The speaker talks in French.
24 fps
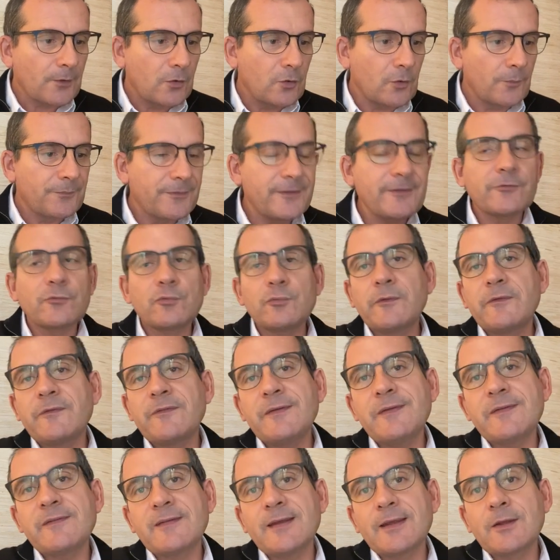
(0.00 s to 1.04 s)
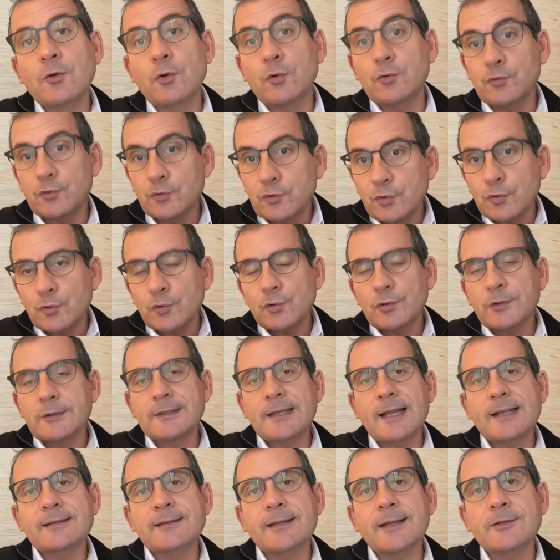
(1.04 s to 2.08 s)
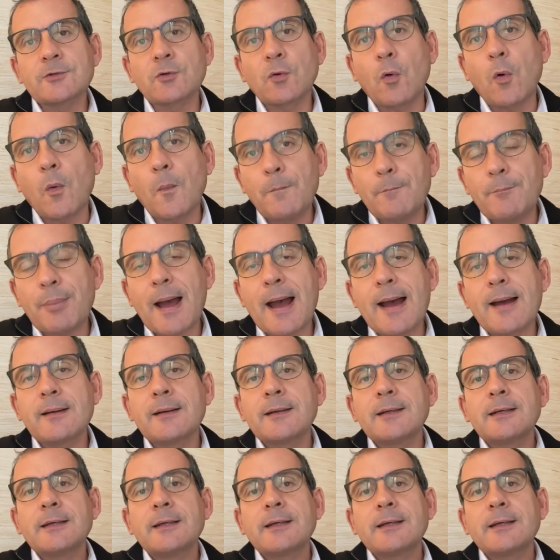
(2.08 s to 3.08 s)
Le petit souci, c'est que deux n'atteindront pas